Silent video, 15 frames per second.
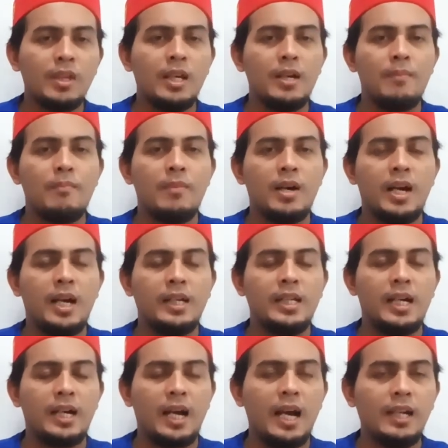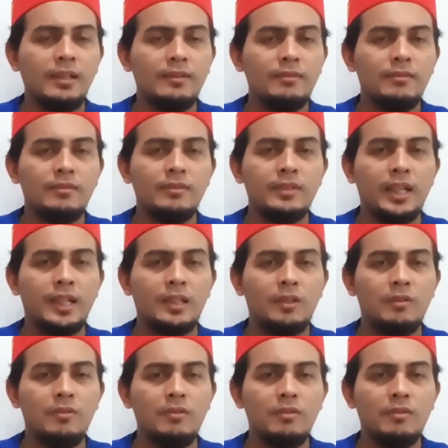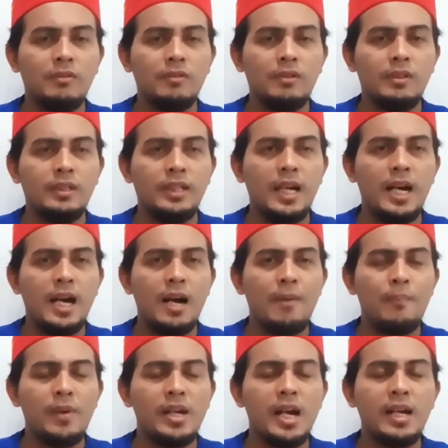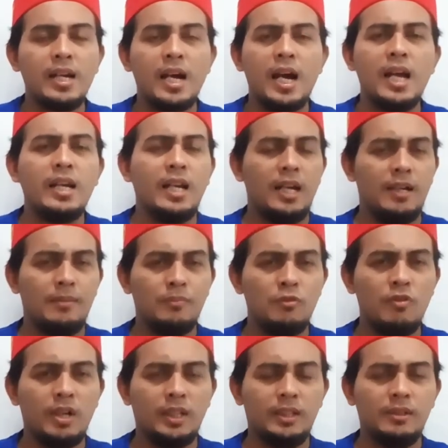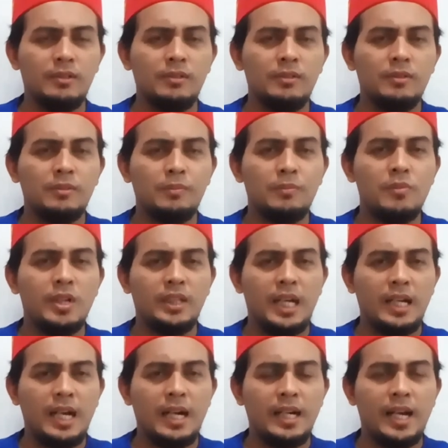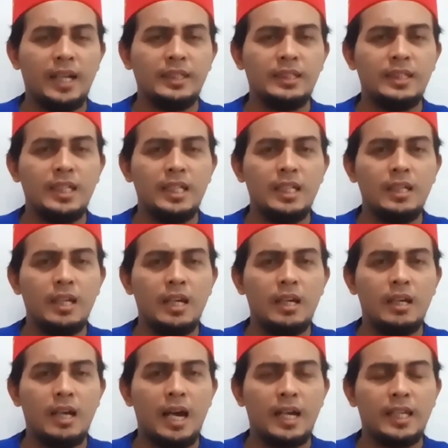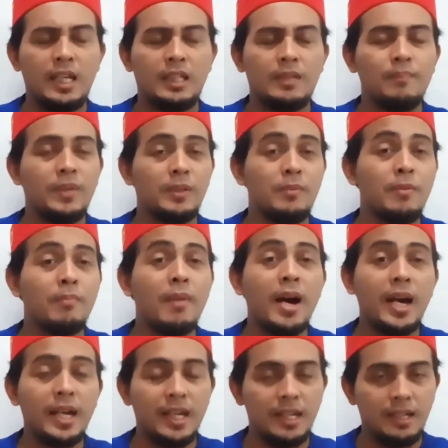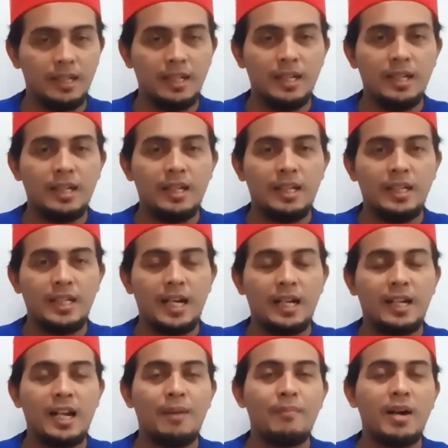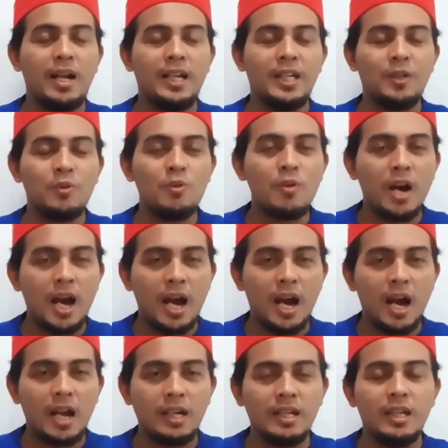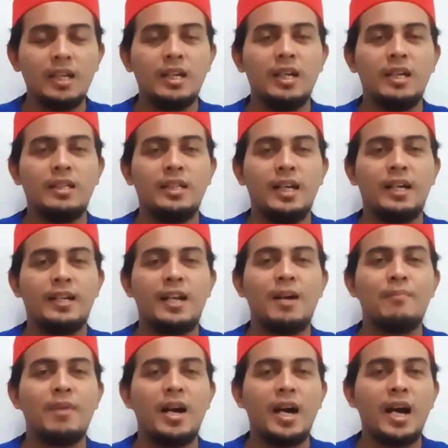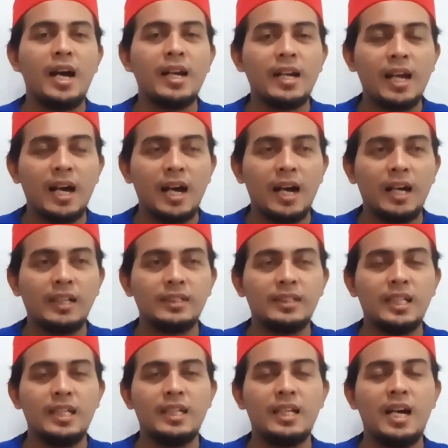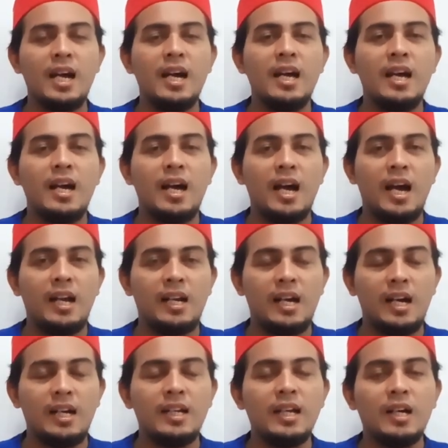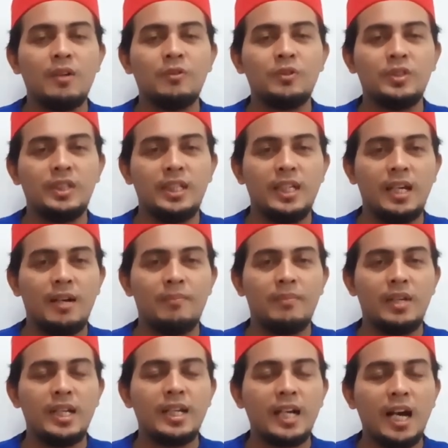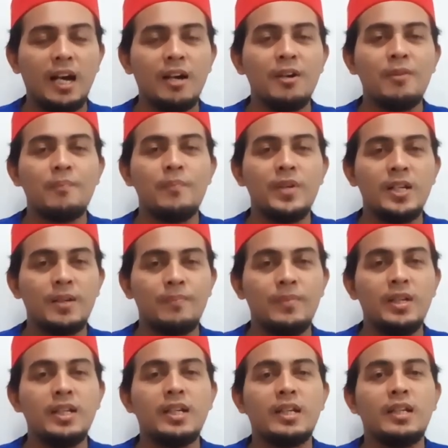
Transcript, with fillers: mengadakan yaitu ya pendanaan lah buat buat anak-anak SD ini area tempat bermain yang ramah lingkungan, yang ramah anak sehingga anak-anak usia mereka benar-benar